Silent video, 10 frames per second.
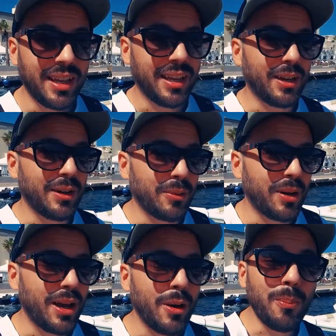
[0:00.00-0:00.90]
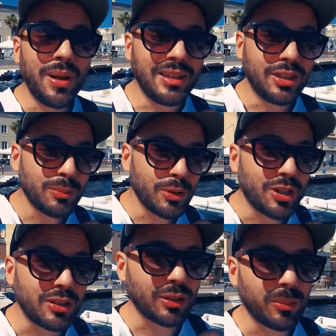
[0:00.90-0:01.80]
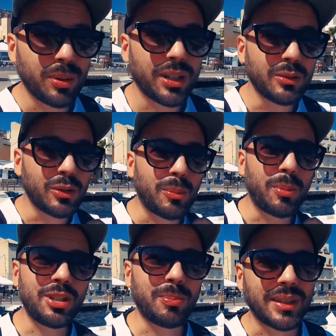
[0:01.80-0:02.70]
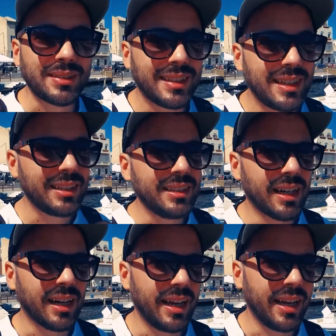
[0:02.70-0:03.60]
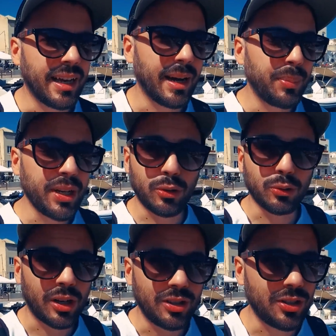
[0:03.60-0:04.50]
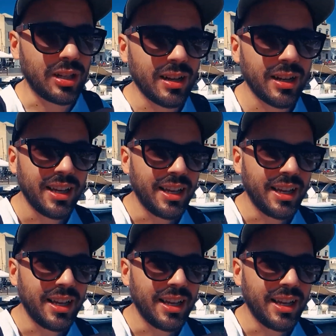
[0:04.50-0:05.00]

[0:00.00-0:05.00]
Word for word: Eh, è un bellissimo centro, per chi non lo sapesse Pantelleria è appena sotto la Sicilia,